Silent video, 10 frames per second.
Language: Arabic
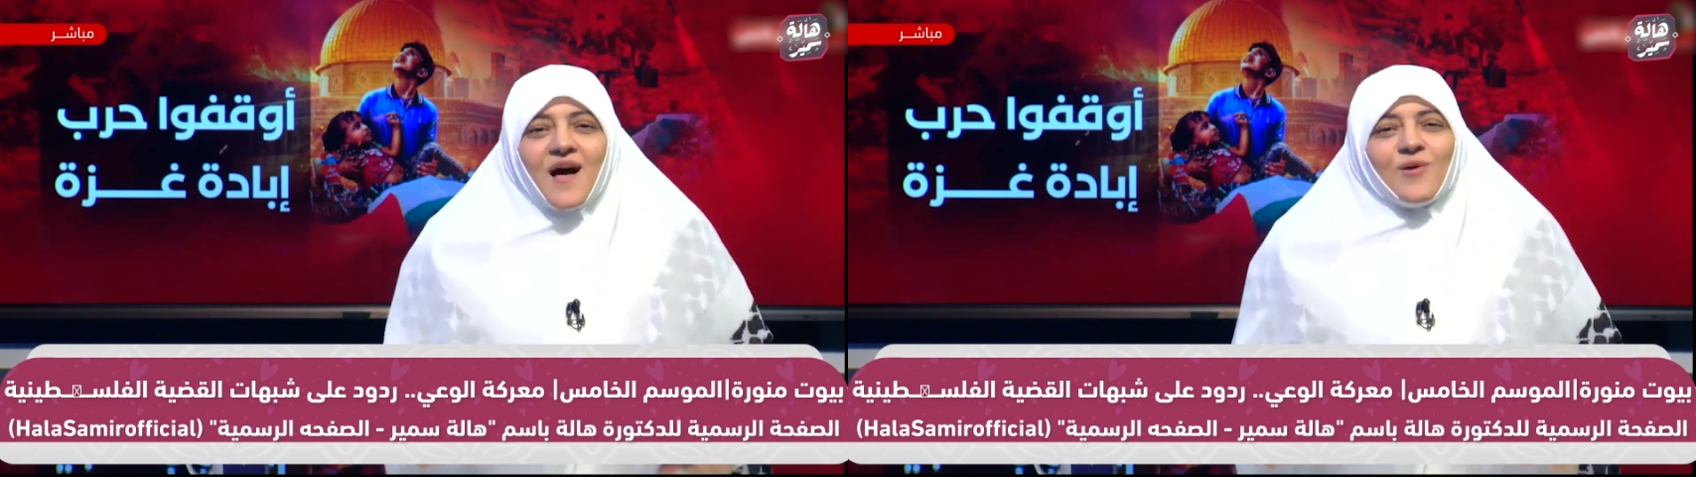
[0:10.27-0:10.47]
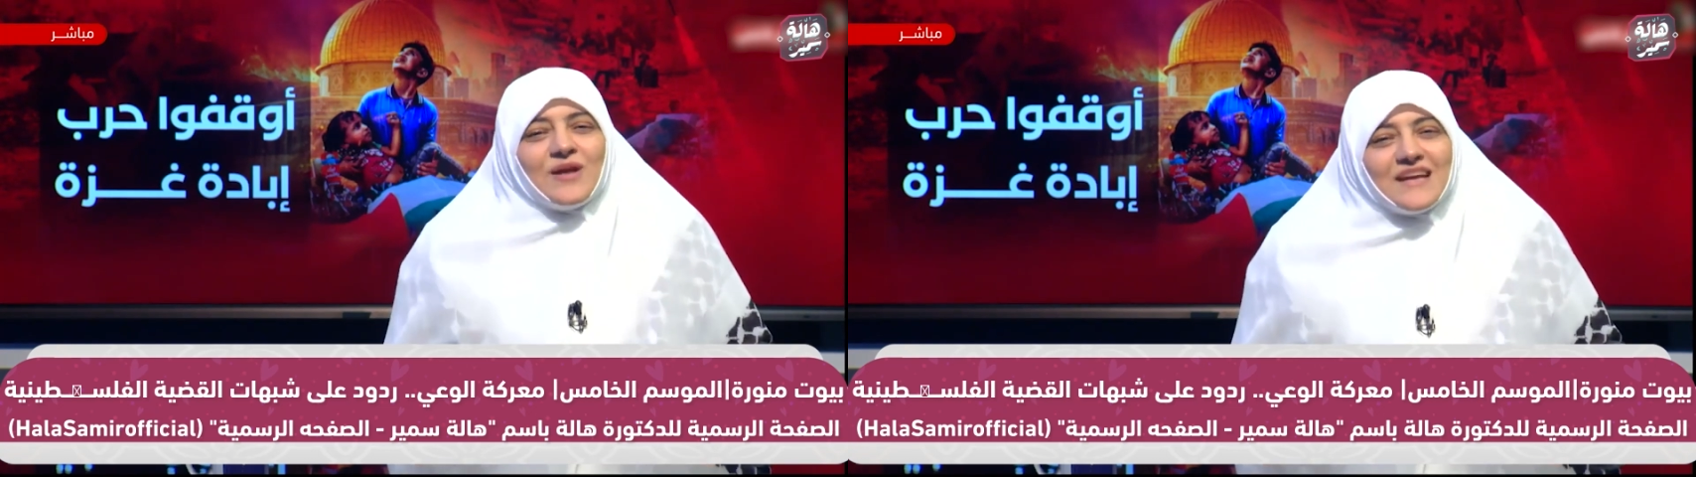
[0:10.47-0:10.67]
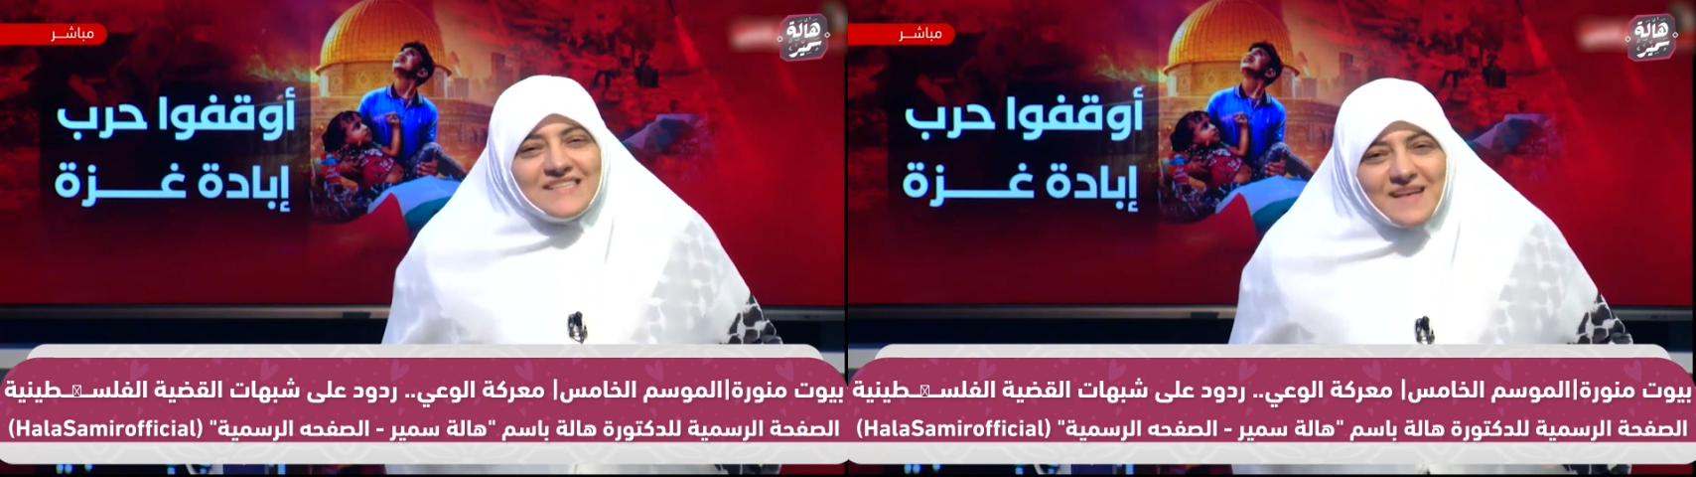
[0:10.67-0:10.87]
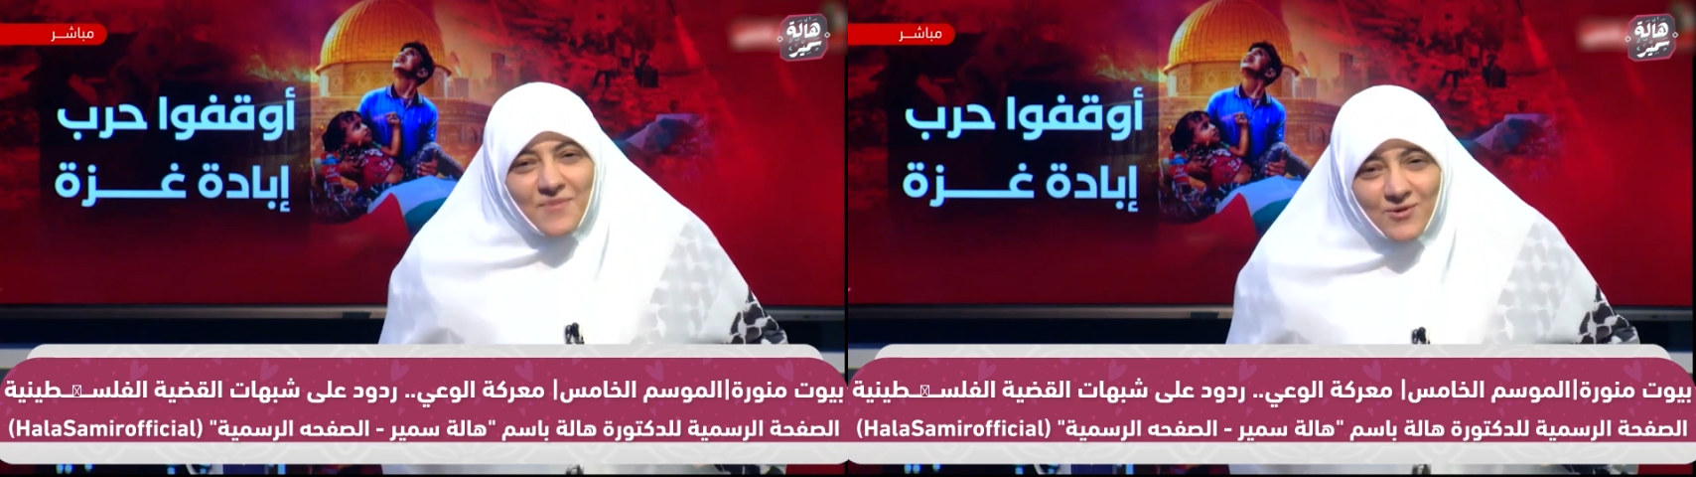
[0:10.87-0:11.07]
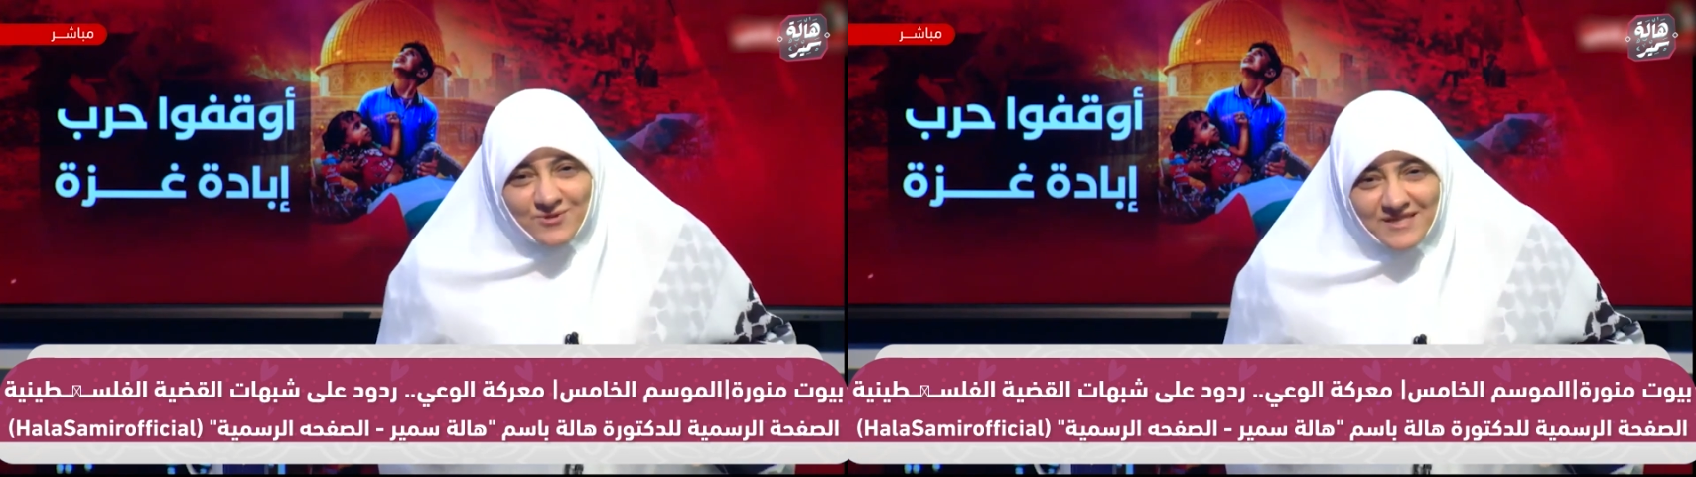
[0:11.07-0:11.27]
اوليس
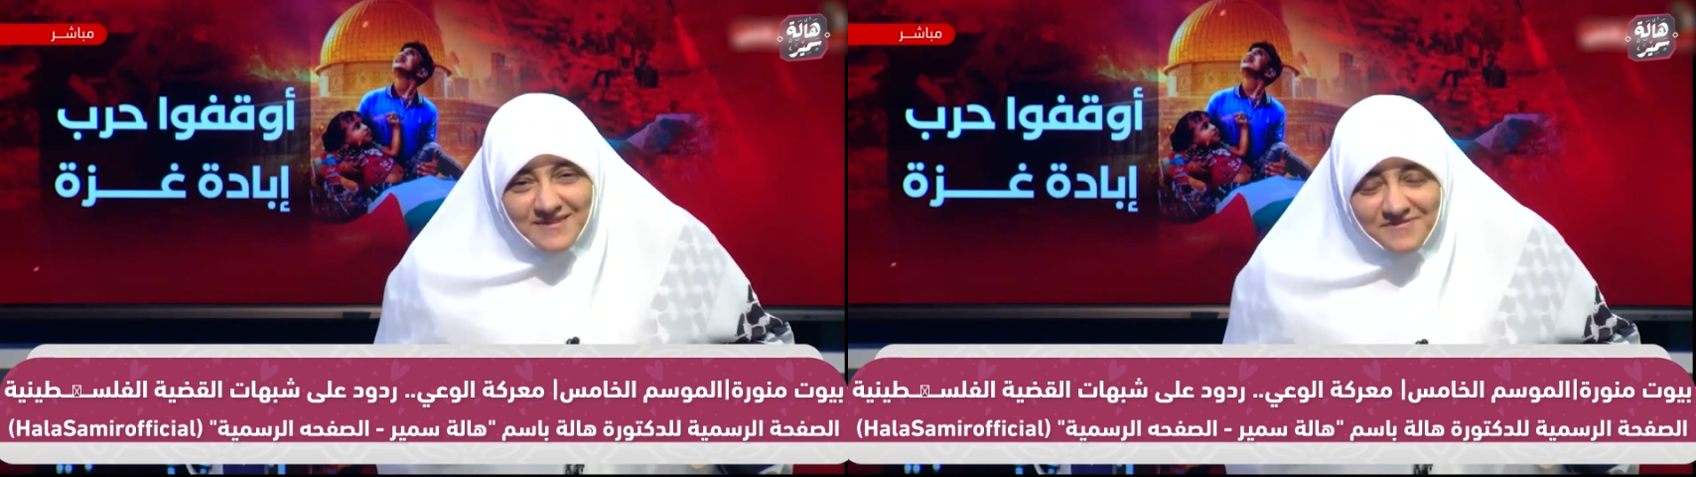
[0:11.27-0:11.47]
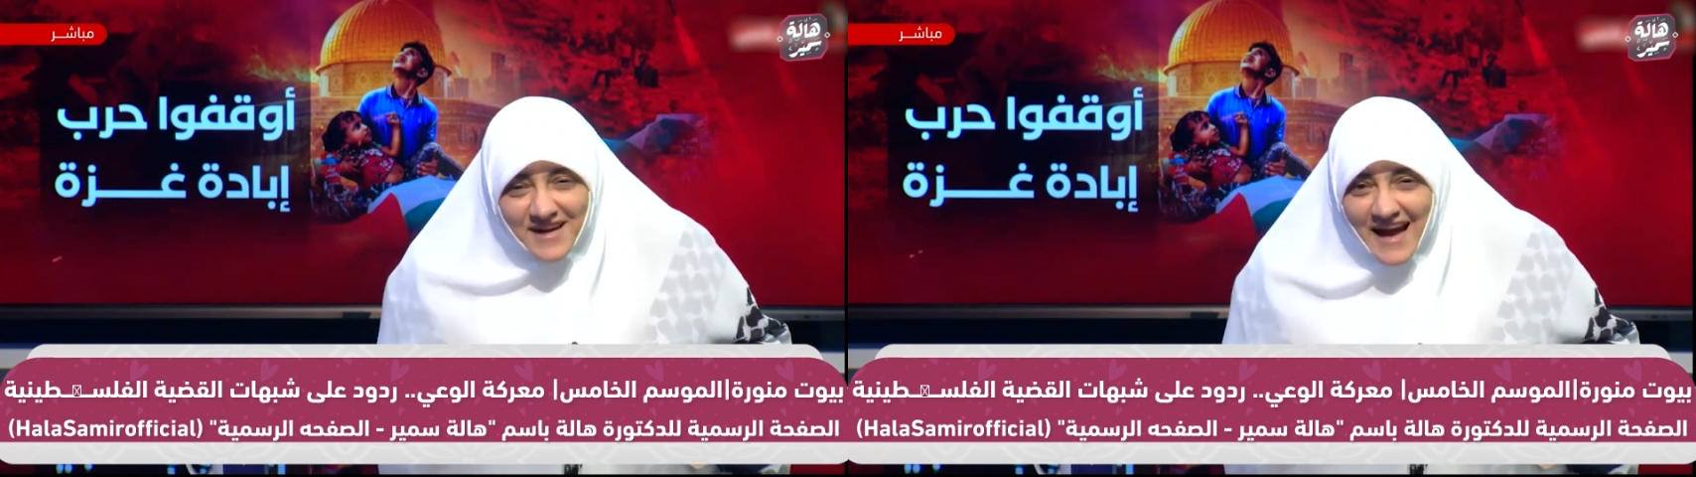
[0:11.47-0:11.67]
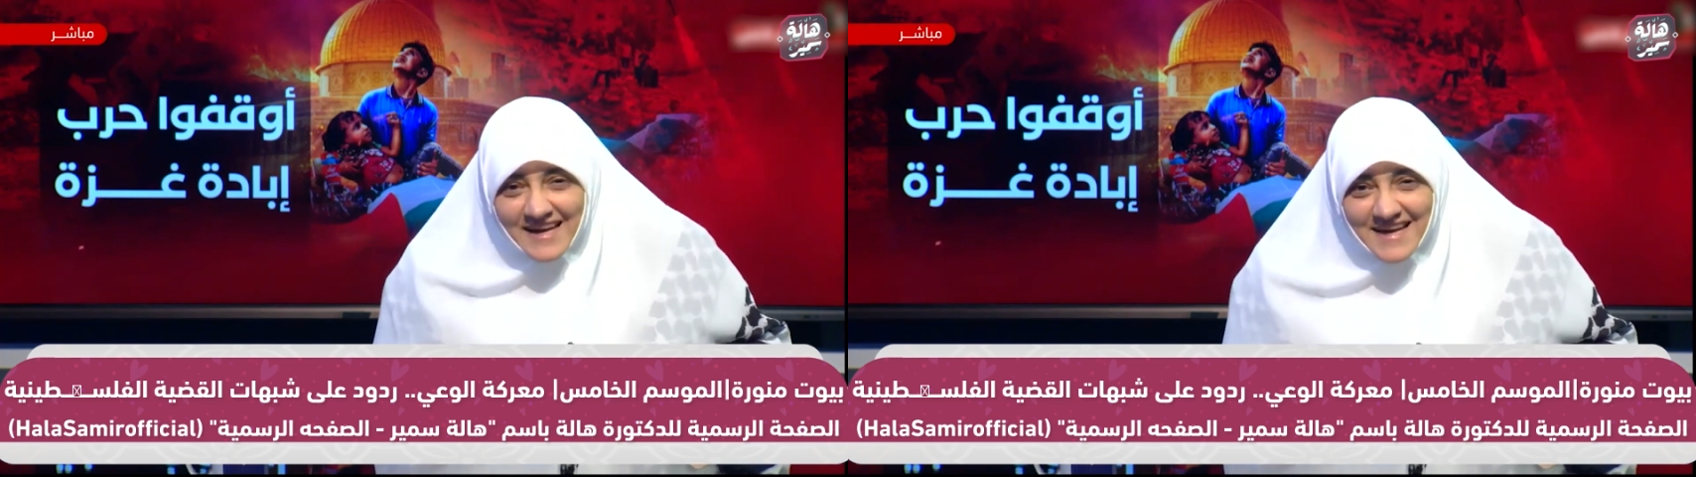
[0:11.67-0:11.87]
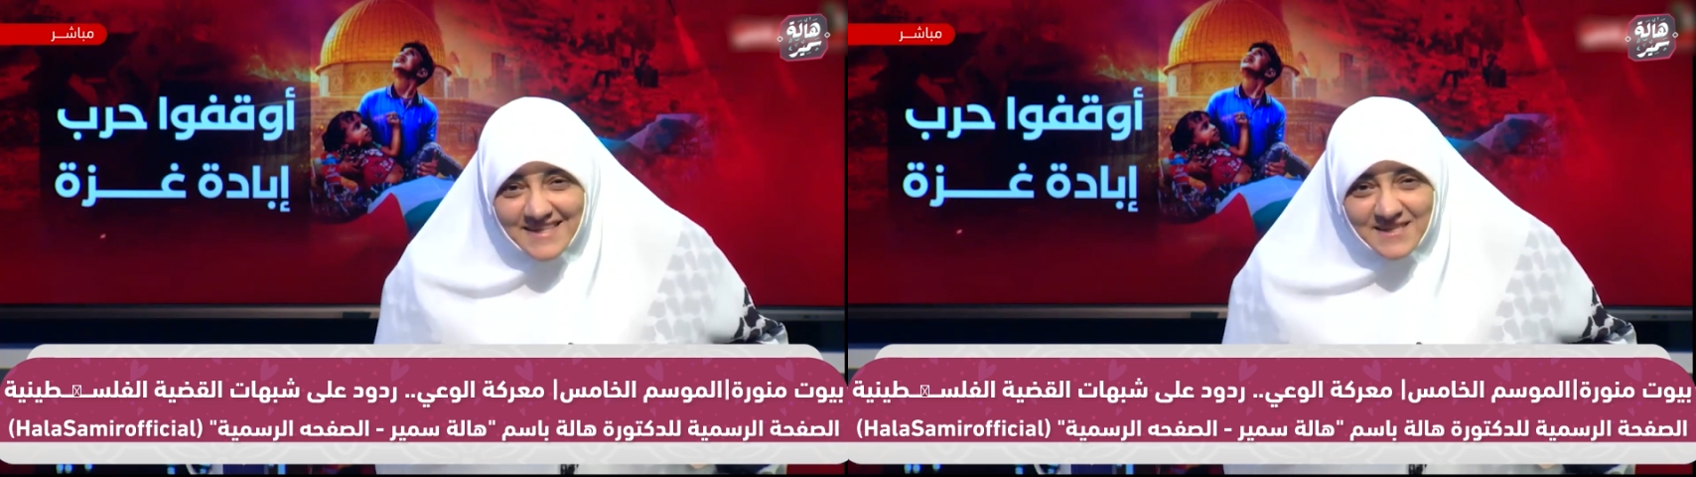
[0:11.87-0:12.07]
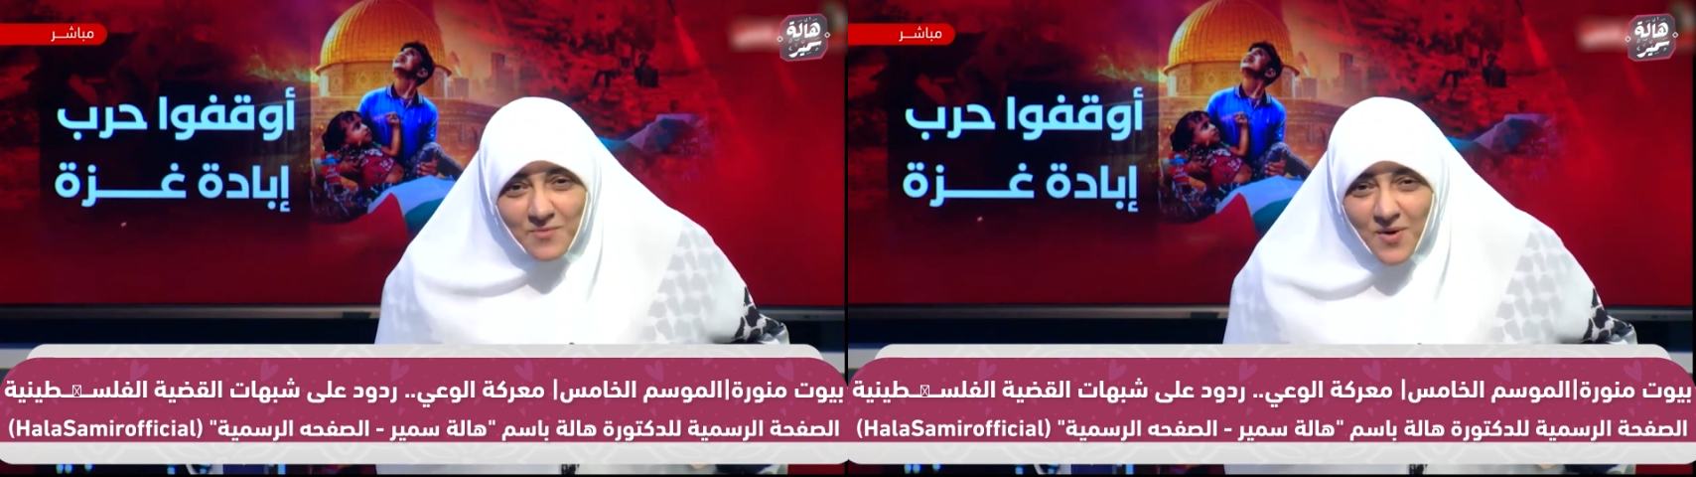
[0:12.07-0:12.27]
موتي في حياتي